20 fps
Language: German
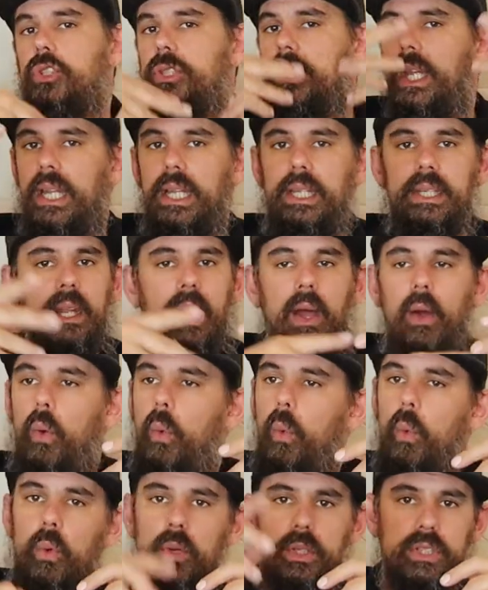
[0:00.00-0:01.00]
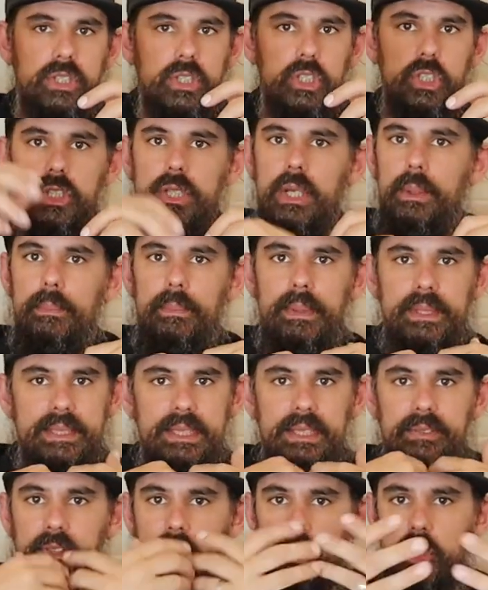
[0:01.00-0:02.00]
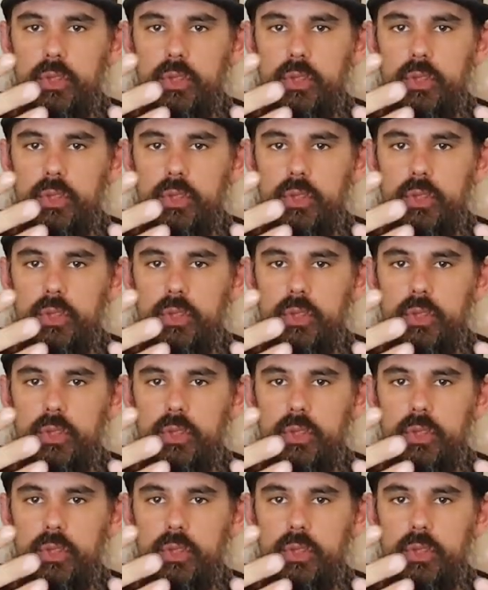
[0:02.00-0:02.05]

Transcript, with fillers: schnell da hochzische, massive